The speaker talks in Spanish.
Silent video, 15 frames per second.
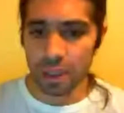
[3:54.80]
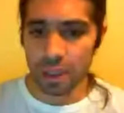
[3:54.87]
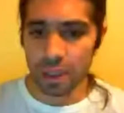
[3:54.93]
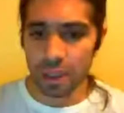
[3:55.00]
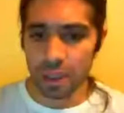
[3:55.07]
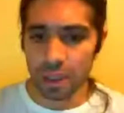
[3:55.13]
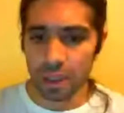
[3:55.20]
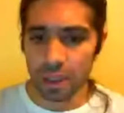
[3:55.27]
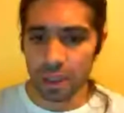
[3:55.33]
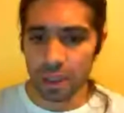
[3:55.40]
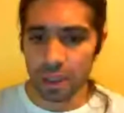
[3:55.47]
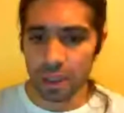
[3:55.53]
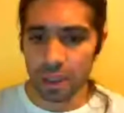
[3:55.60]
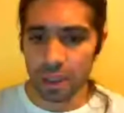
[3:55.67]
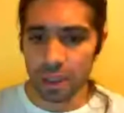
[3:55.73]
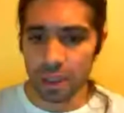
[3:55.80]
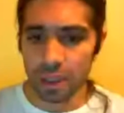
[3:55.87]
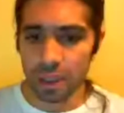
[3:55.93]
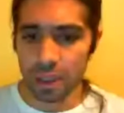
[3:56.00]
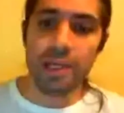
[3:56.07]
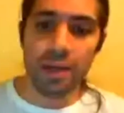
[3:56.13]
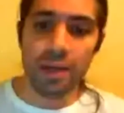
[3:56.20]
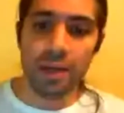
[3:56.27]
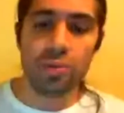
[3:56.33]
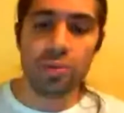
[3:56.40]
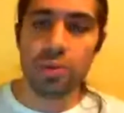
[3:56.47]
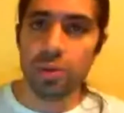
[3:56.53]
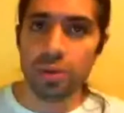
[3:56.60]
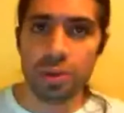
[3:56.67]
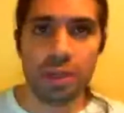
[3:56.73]
Bueno, yo tomé algunos,
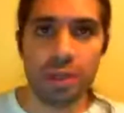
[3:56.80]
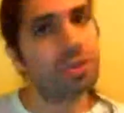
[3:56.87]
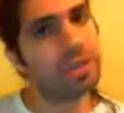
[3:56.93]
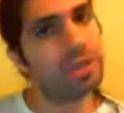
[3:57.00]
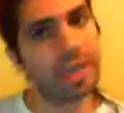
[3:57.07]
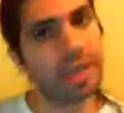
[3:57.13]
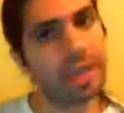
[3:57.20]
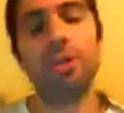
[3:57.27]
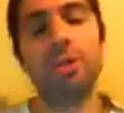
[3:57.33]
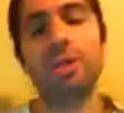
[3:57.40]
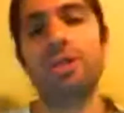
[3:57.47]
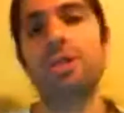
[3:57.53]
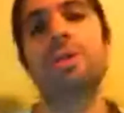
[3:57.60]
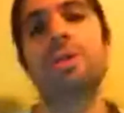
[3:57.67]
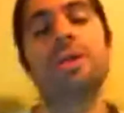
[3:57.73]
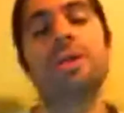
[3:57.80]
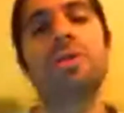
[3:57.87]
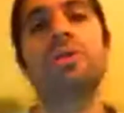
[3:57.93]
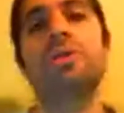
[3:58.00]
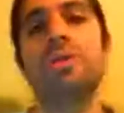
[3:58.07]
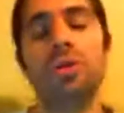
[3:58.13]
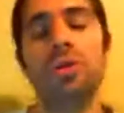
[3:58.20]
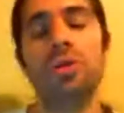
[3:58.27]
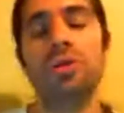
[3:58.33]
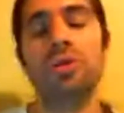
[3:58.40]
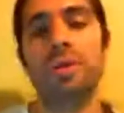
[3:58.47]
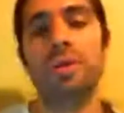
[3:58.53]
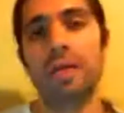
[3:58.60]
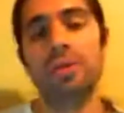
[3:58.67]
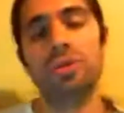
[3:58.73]
algunos ejemplos, ¿sí? durante estos, dos
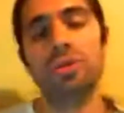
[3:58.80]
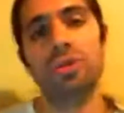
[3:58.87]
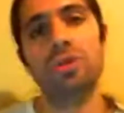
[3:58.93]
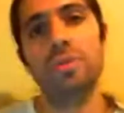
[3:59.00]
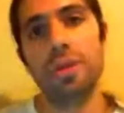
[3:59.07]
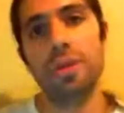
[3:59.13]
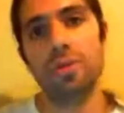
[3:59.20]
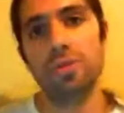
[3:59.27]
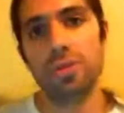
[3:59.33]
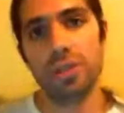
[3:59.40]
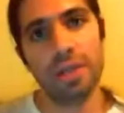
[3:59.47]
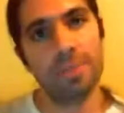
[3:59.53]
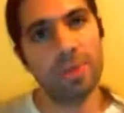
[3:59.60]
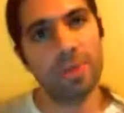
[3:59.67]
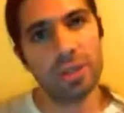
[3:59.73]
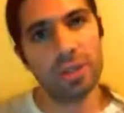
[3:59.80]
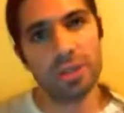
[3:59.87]
seminarios, yo tomé algunos ejemplos que son los